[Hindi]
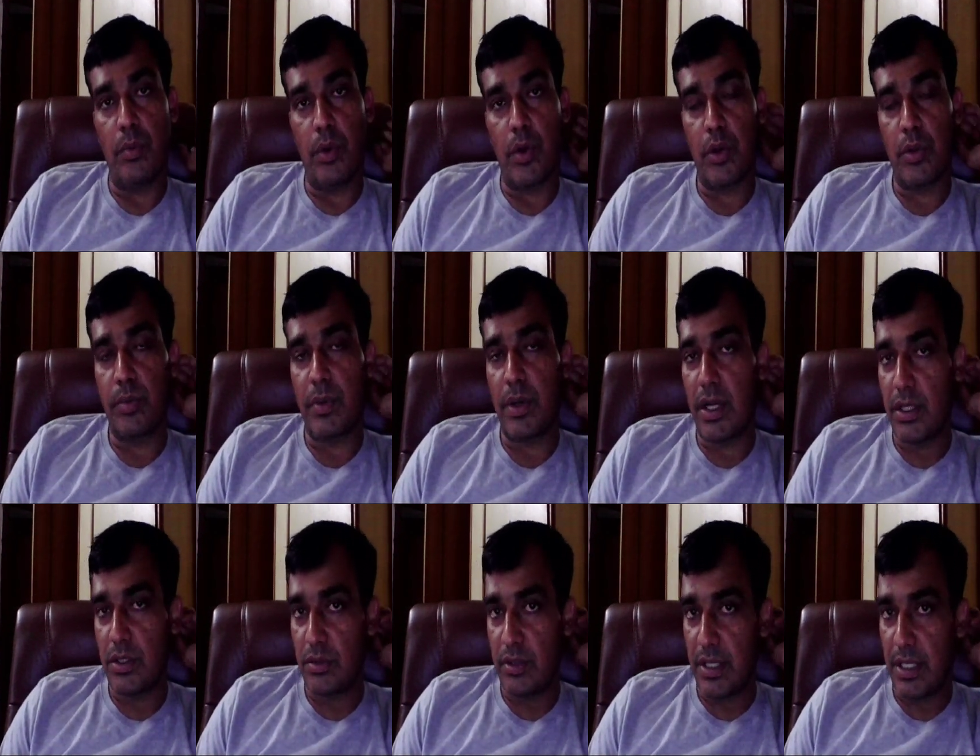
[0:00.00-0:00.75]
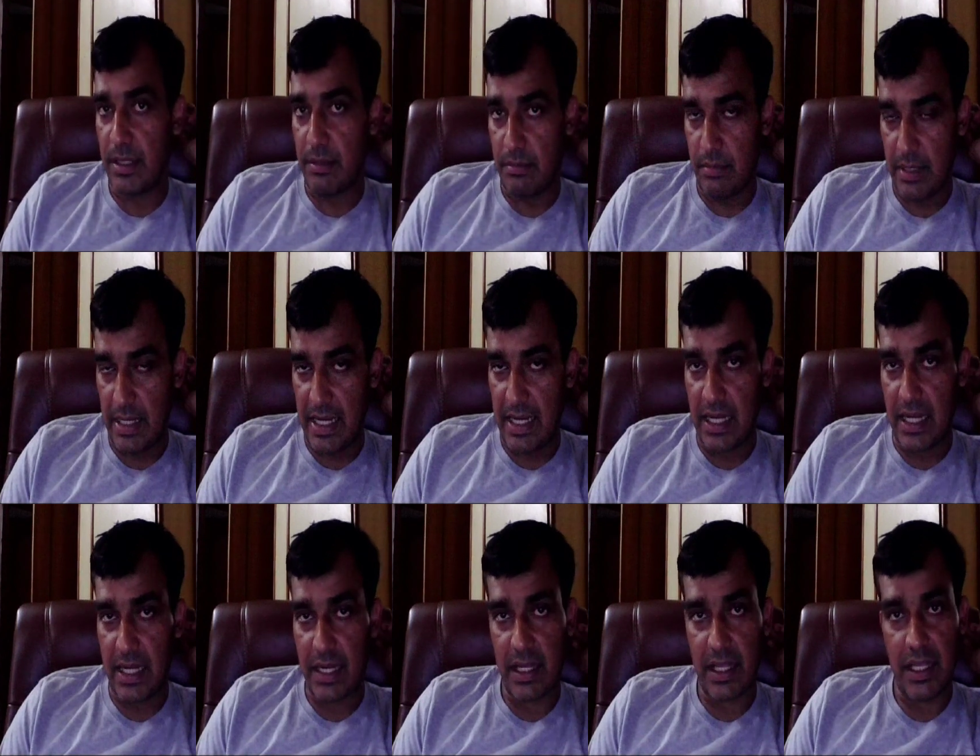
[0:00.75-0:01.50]
बहुत बड़ा जो है
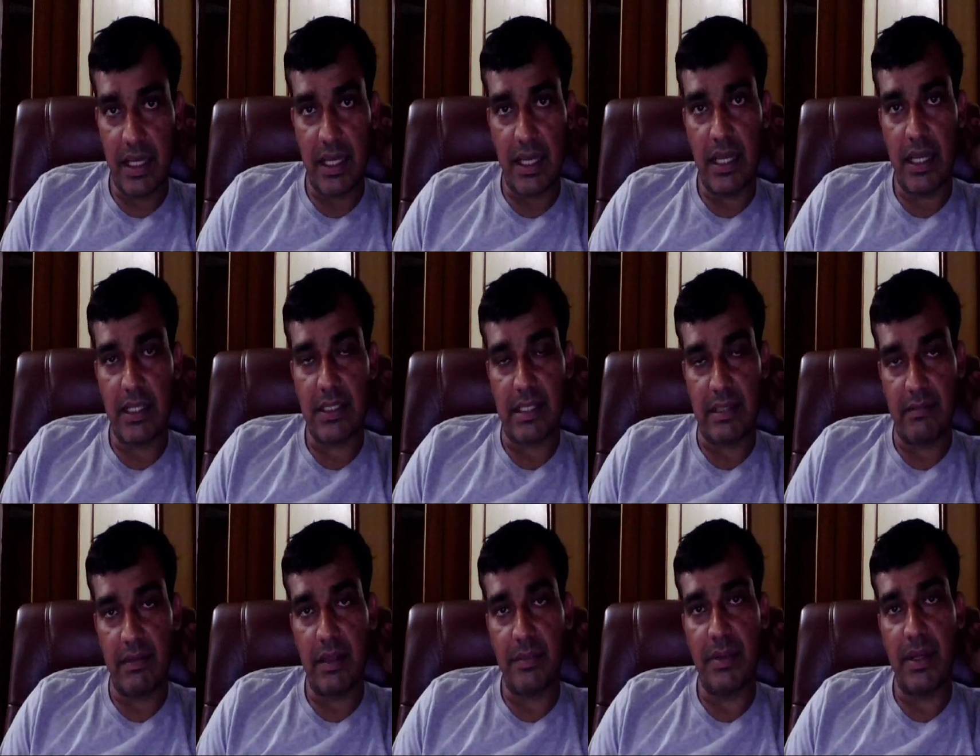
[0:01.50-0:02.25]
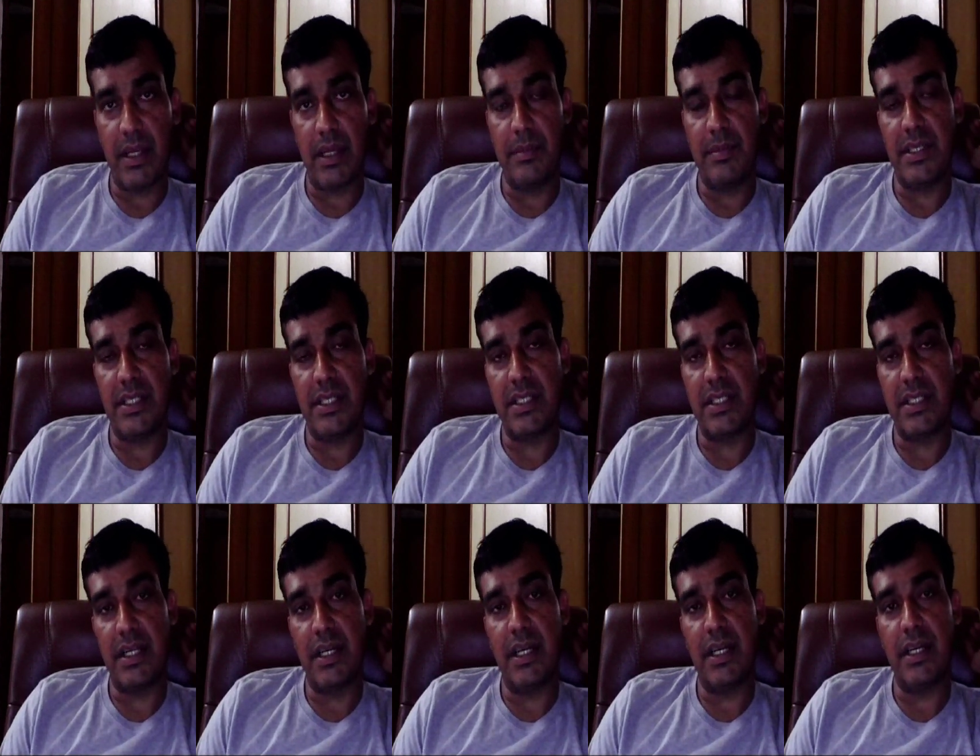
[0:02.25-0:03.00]
ऐलान किया है सेवन पे
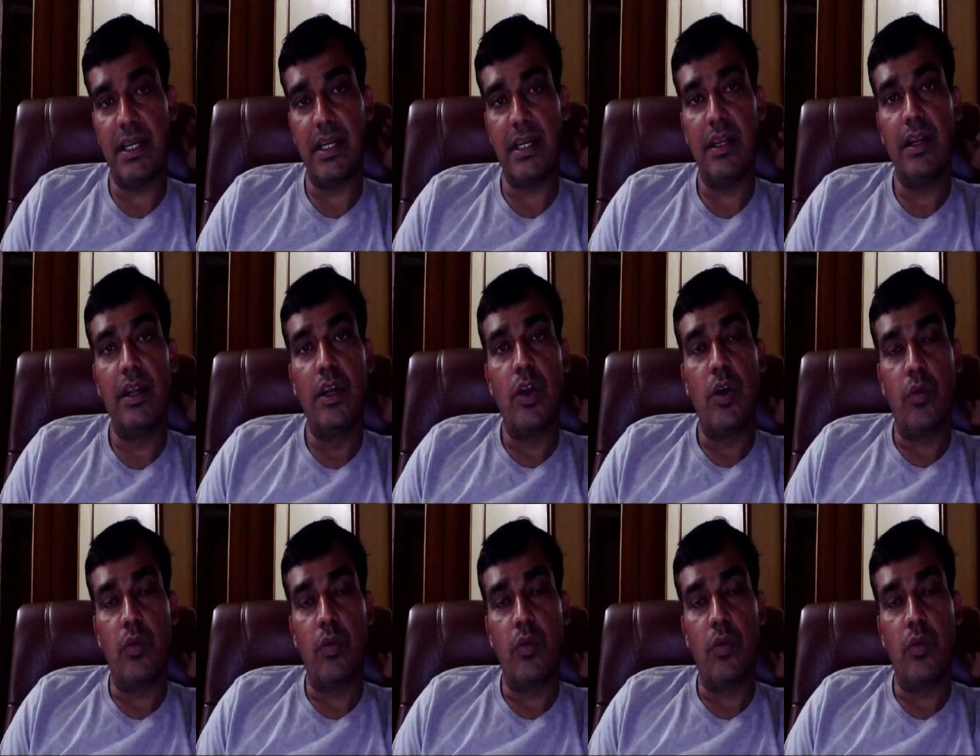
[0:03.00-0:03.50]
कमीशन से रिलेटेड